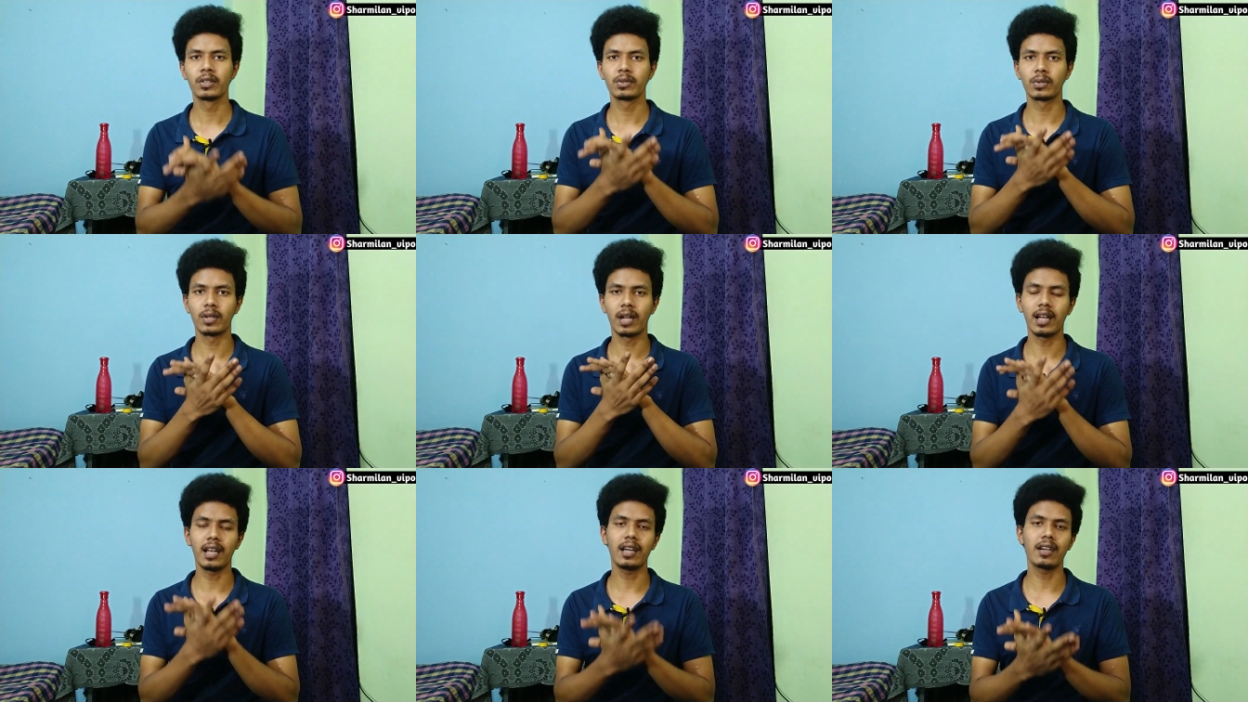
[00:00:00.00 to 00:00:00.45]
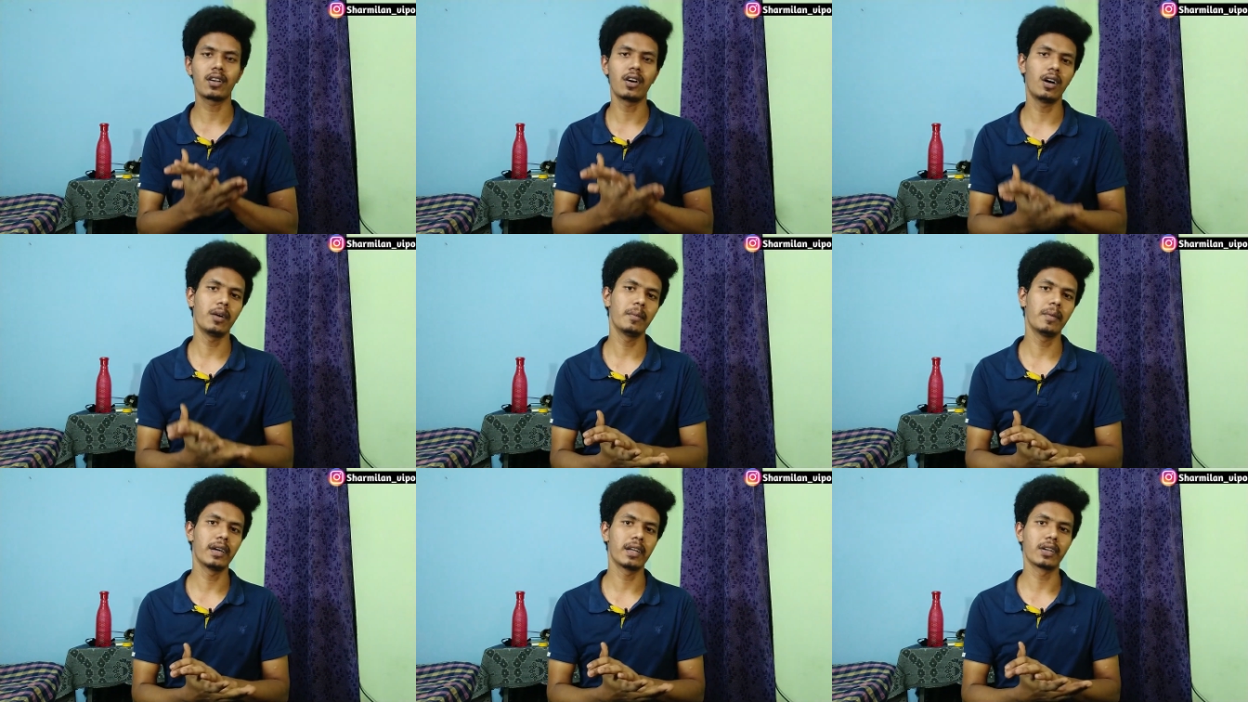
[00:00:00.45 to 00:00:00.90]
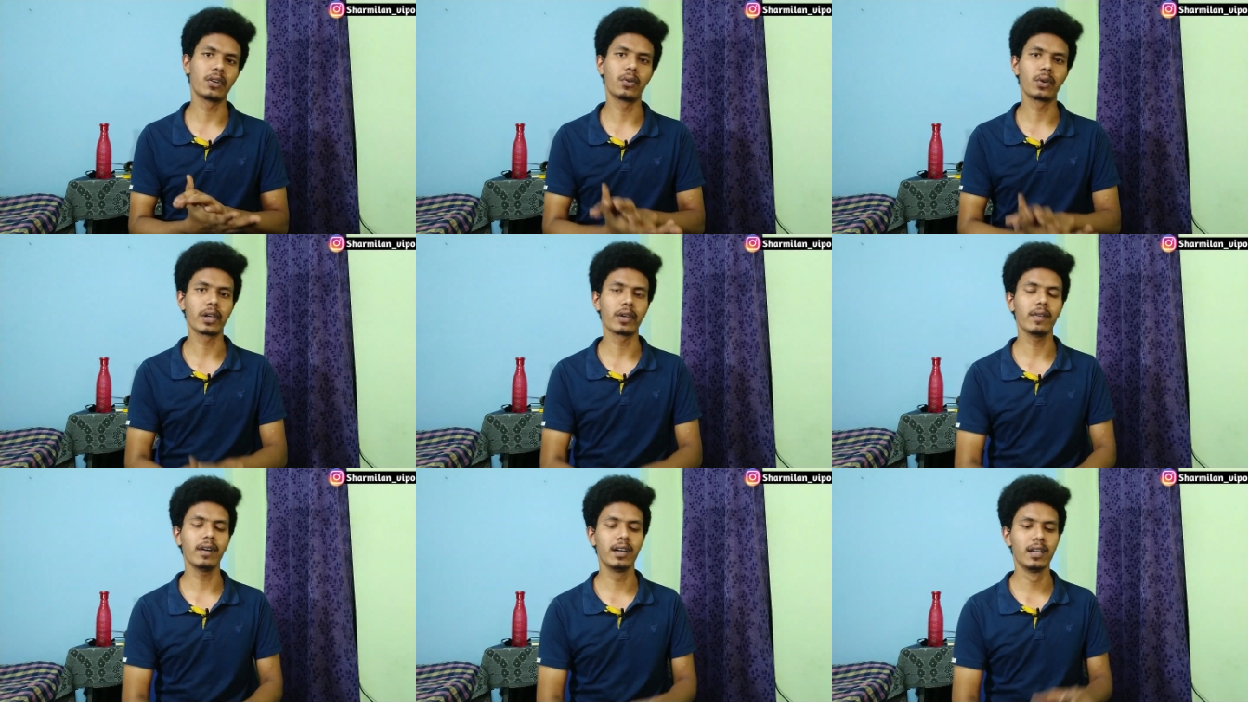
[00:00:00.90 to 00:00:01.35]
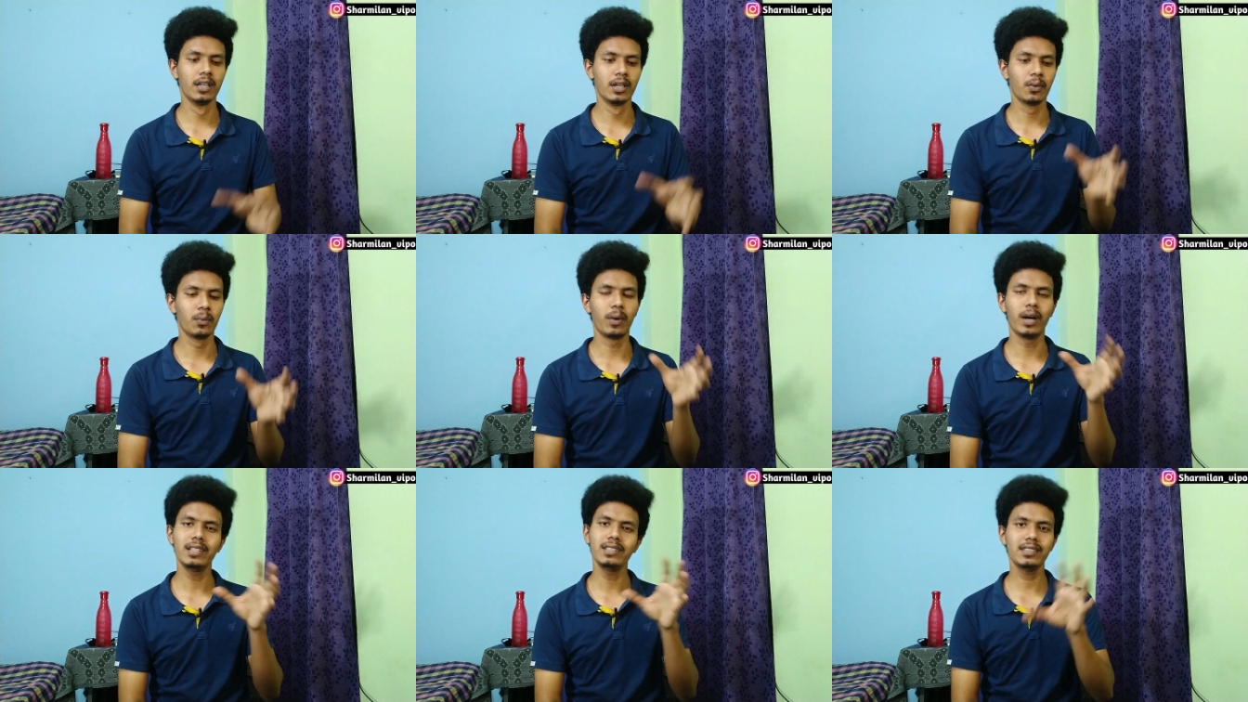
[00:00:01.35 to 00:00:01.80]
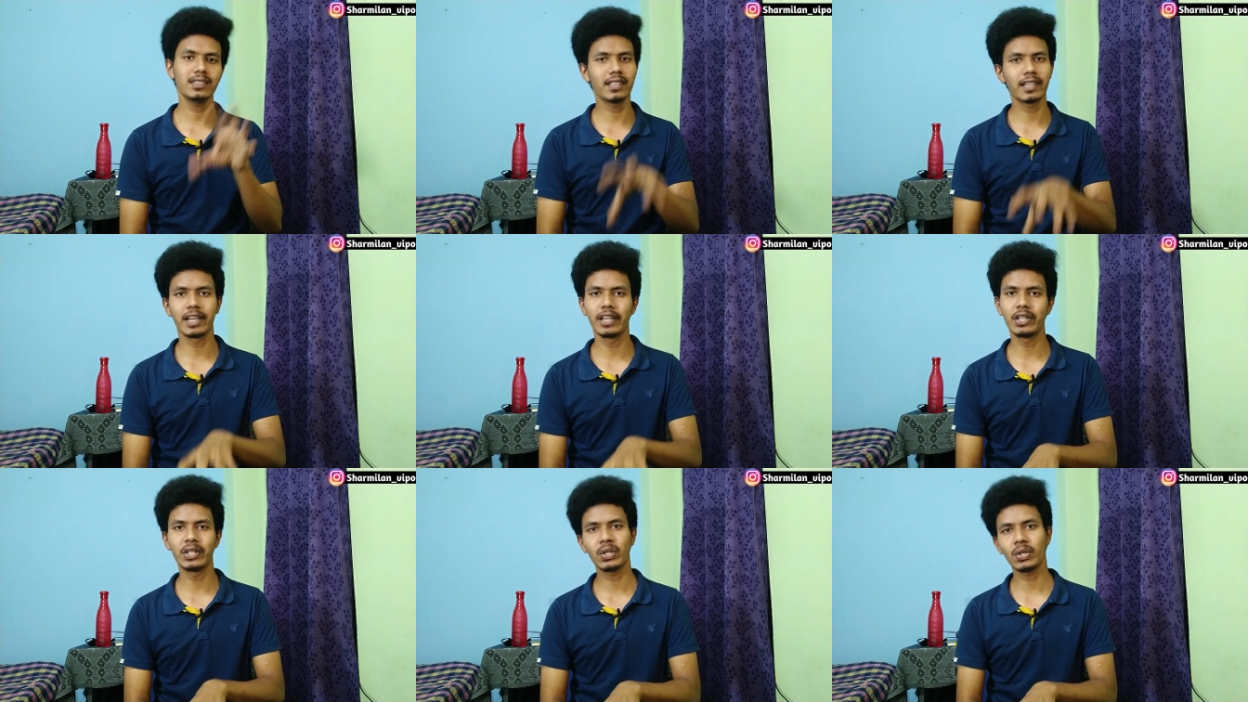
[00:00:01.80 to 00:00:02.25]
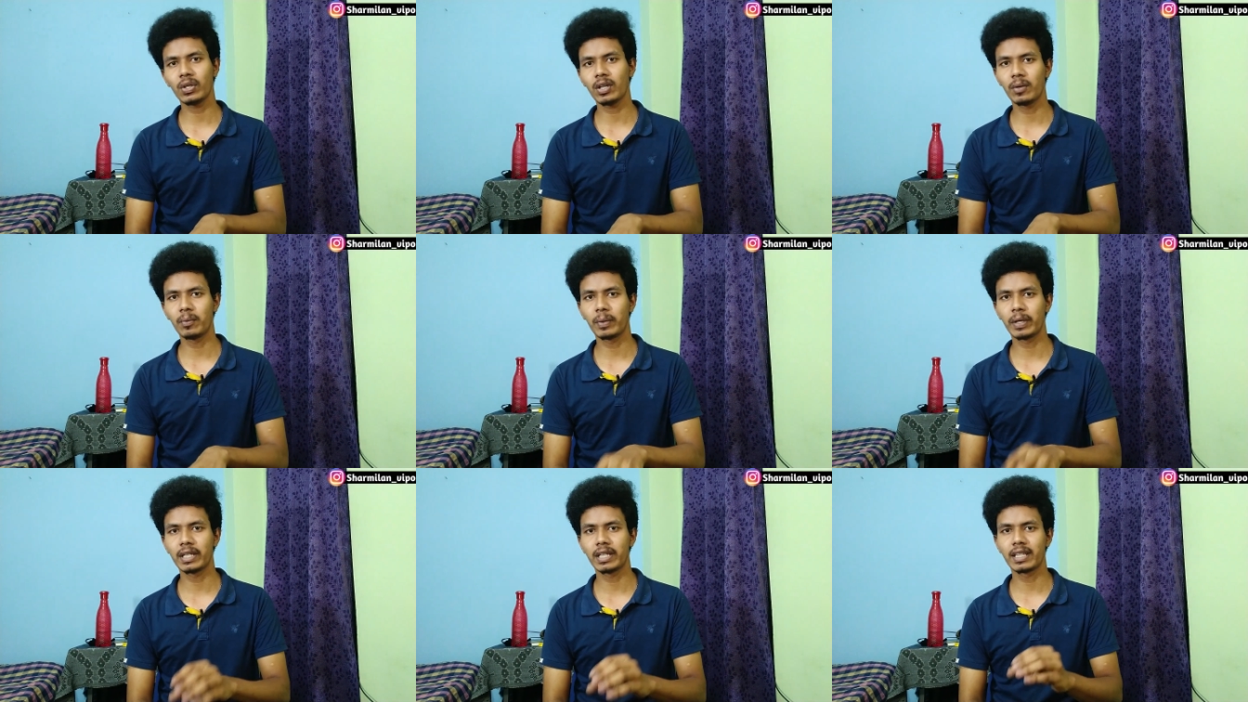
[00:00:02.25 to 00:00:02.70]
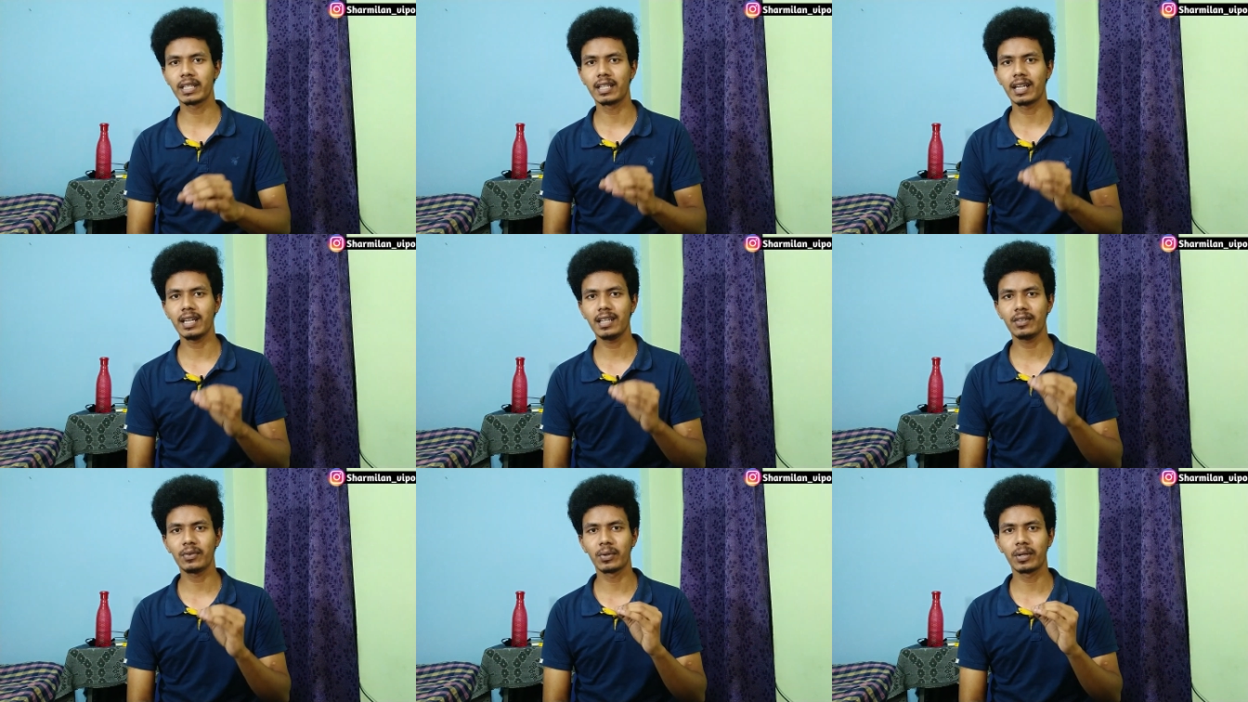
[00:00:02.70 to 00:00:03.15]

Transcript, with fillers: ஸோ நல்லா காமாக இருக்கும் ஓகேவா ஒன்ஸ் நீங்கள் இன்டர்வியூக்குள்ள போயிட்டீங்கன்னா